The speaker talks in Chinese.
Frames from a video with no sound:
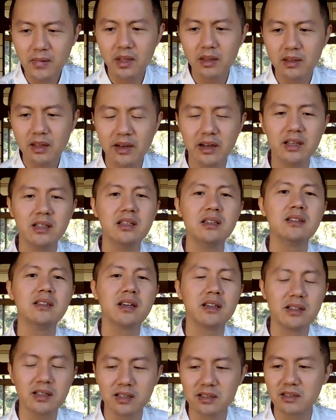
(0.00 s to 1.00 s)
当然一
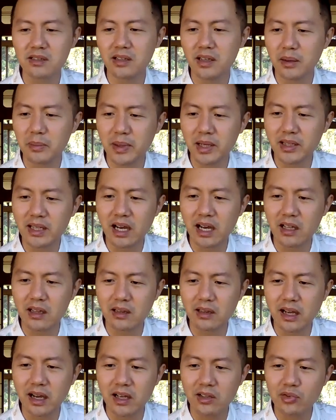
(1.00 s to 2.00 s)
线城市也被打
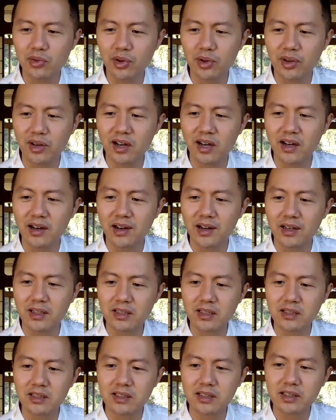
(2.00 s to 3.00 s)
打瘸了啊！
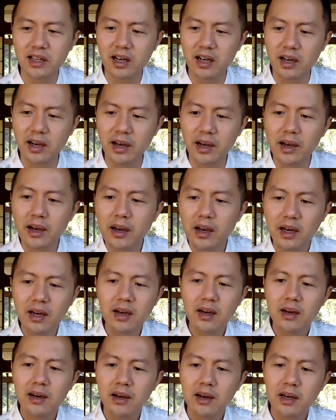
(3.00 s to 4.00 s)
现在上海。
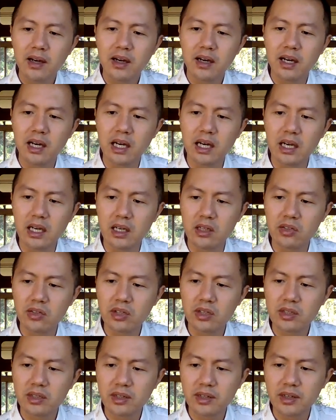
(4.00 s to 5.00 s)
哎，所
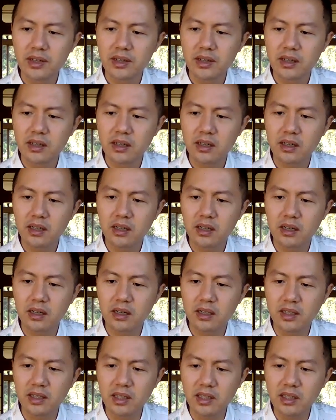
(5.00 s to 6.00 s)
以这
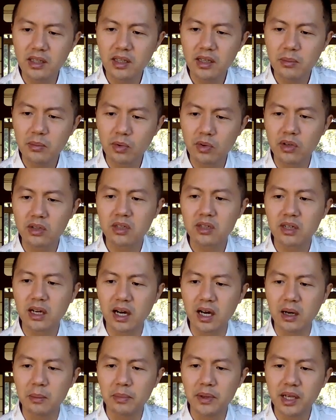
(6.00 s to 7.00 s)
个盈利模式
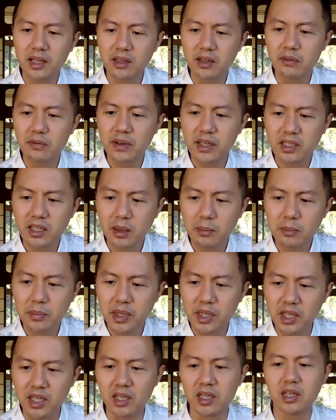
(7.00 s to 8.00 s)
啊变得非常
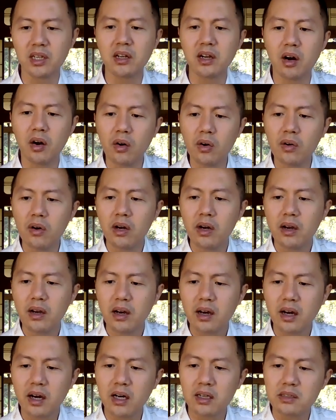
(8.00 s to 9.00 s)
疲劳
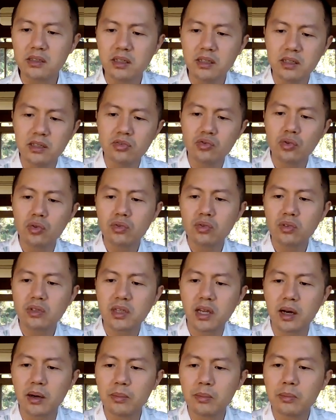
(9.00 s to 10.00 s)
啊。这里说说
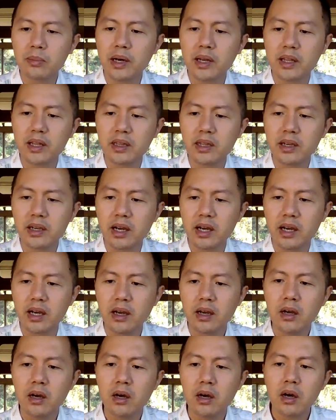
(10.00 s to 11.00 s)
成本，你看，
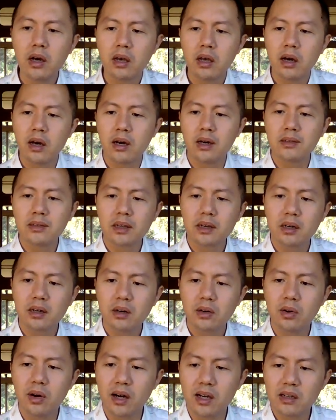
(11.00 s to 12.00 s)
呃，这
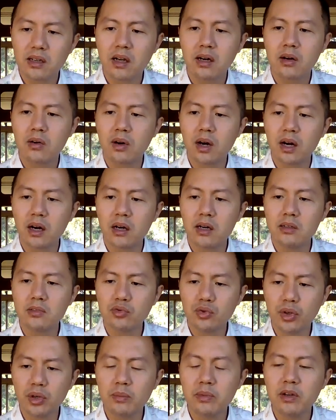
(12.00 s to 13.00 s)
个煌上煌和
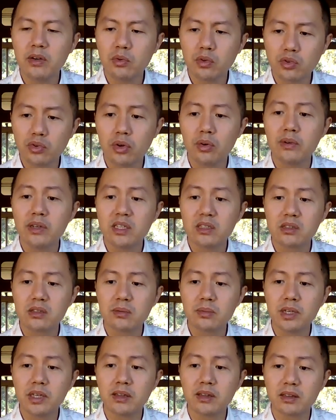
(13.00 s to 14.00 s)
绝味绝味
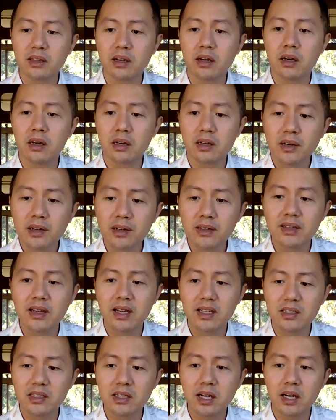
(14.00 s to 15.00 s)
食品，呃，客
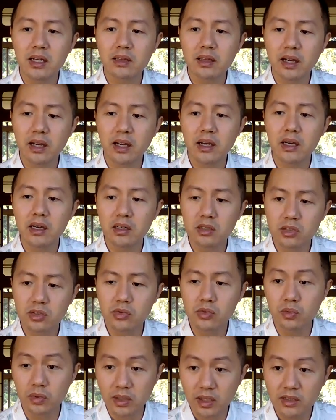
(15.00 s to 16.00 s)
单价大概二
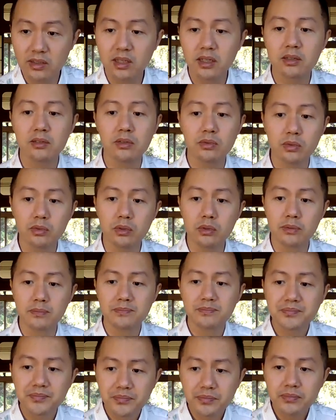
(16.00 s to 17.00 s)
十五到三十五；
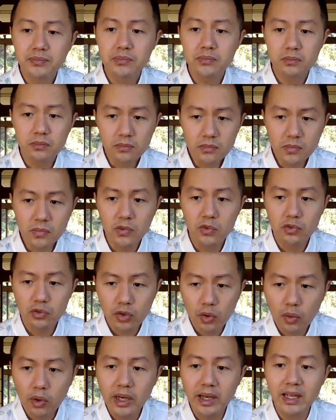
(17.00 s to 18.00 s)

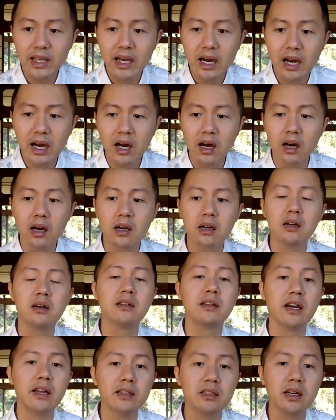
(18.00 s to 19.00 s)
周黑鸭啊，客
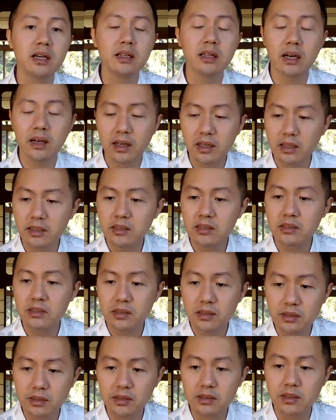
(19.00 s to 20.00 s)
单价大概
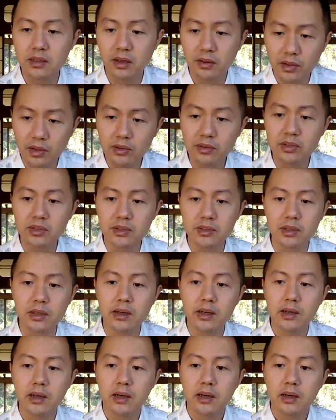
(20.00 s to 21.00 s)
四十到六十。
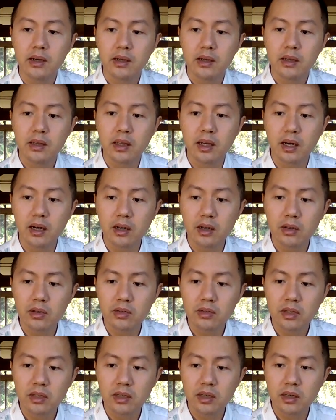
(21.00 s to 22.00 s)
然
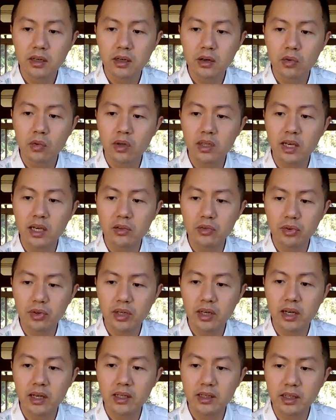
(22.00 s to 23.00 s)
后这个国泰君
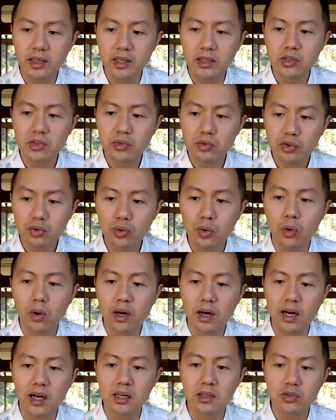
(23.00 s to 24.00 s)
安研究所
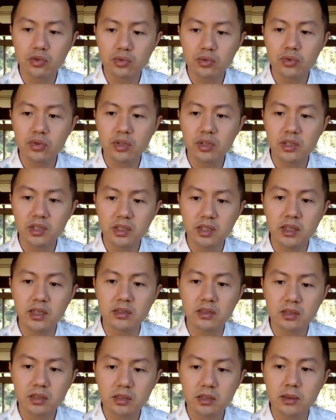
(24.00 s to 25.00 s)
啊，数据显
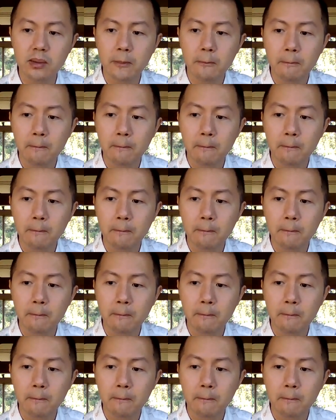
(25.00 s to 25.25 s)
示，